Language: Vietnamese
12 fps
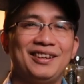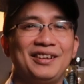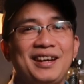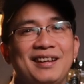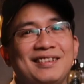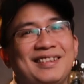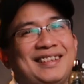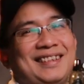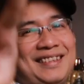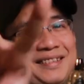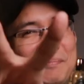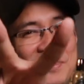ok
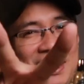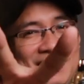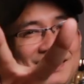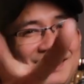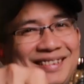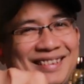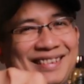bye